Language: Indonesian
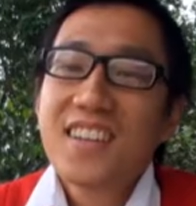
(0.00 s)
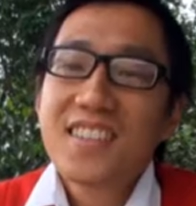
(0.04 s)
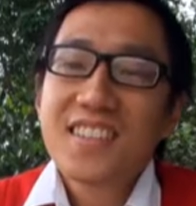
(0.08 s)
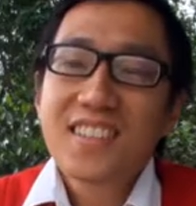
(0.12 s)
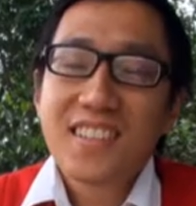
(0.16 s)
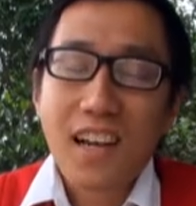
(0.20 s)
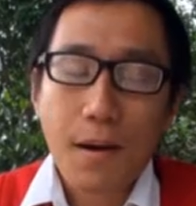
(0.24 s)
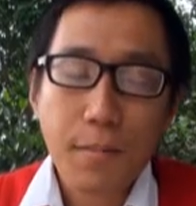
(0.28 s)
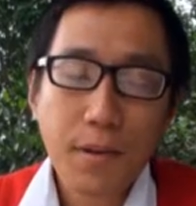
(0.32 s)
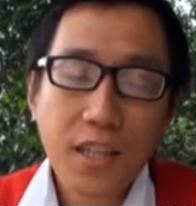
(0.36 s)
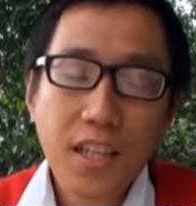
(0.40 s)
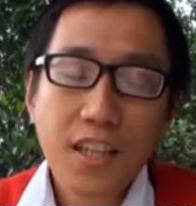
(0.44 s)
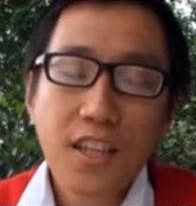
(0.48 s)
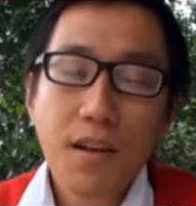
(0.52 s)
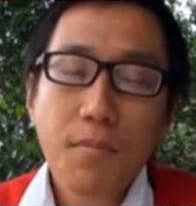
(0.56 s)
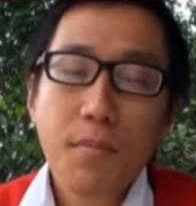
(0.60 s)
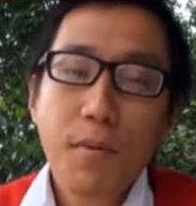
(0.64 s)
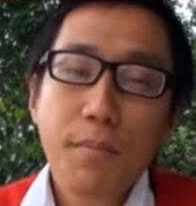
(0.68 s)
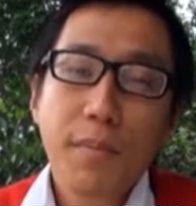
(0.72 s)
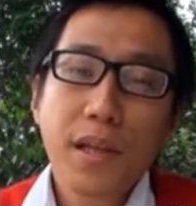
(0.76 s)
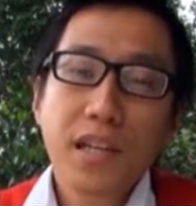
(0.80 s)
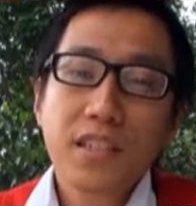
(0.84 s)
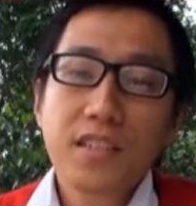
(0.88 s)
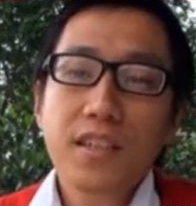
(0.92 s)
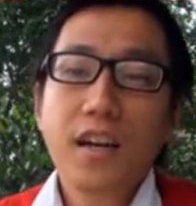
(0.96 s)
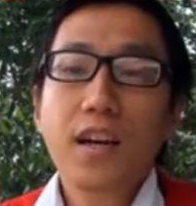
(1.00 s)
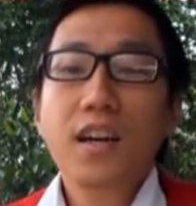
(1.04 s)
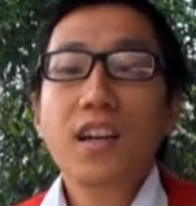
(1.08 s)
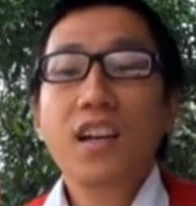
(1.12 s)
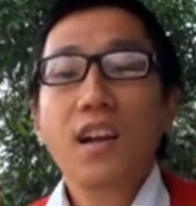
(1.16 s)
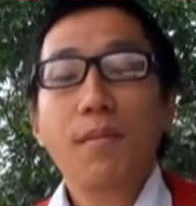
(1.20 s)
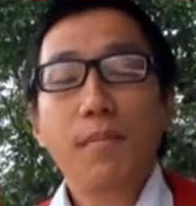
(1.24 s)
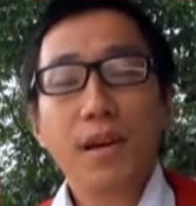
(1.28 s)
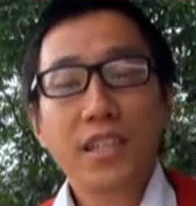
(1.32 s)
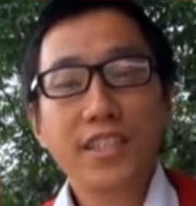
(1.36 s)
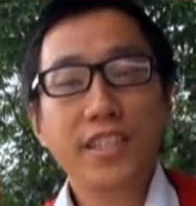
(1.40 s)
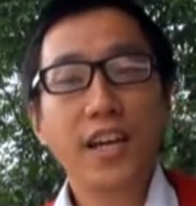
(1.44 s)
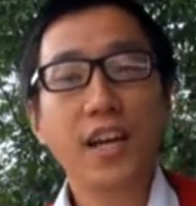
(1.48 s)
Selamat datang pemirsa ke
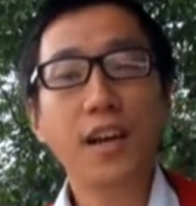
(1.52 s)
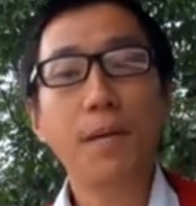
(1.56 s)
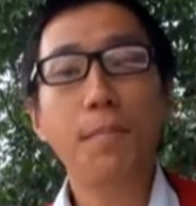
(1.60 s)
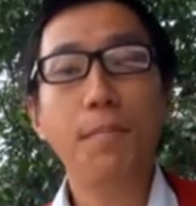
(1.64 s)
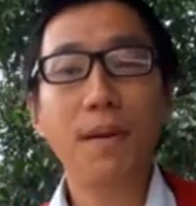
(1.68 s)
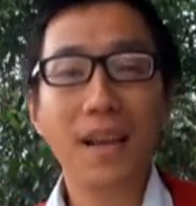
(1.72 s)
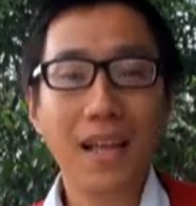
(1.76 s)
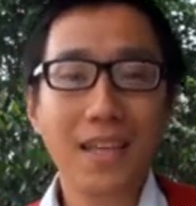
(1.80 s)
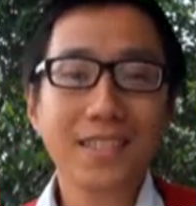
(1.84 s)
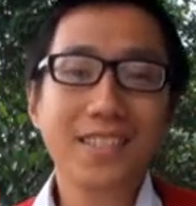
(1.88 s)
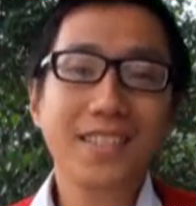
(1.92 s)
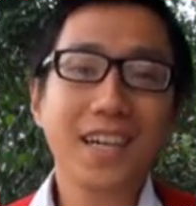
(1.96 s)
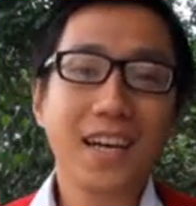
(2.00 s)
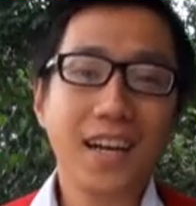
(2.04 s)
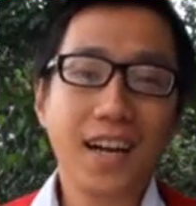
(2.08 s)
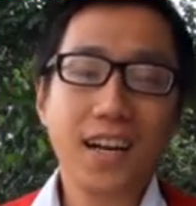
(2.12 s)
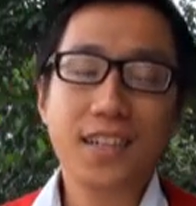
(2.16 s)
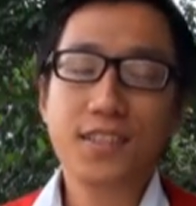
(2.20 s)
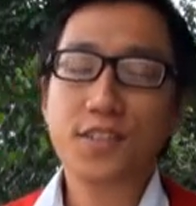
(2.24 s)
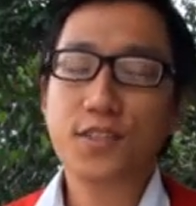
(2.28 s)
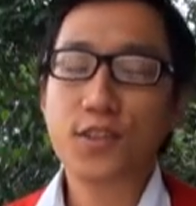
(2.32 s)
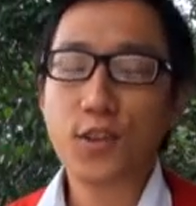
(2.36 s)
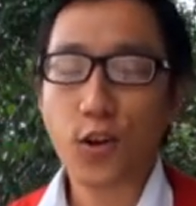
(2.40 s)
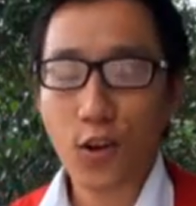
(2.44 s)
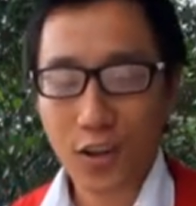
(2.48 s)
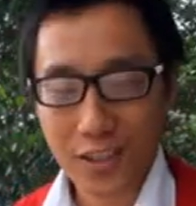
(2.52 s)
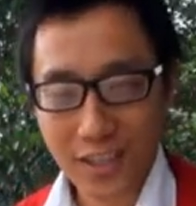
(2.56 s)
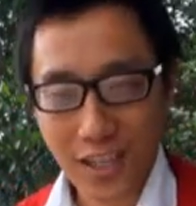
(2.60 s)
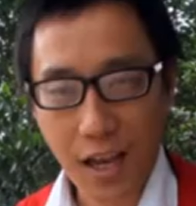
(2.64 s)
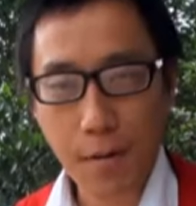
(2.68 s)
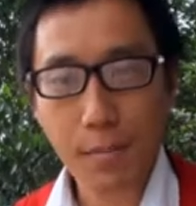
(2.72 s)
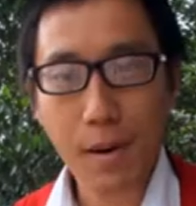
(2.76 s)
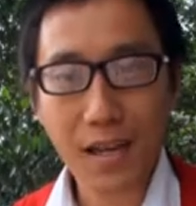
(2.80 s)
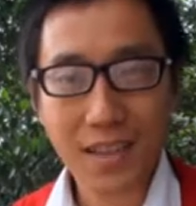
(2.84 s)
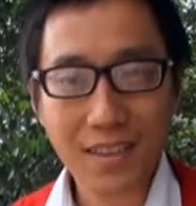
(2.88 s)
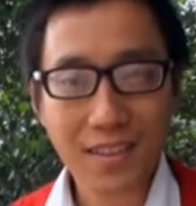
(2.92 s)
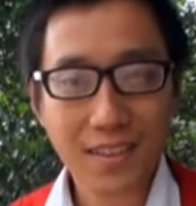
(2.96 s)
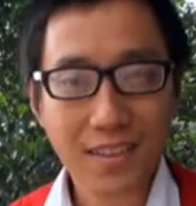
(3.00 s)
dalam acara pelajaran Sekolah
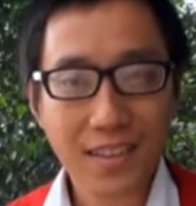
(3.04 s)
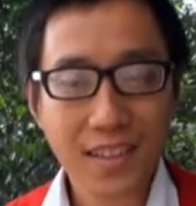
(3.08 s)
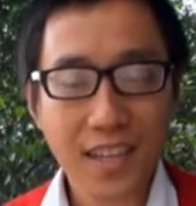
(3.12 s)
Sabat.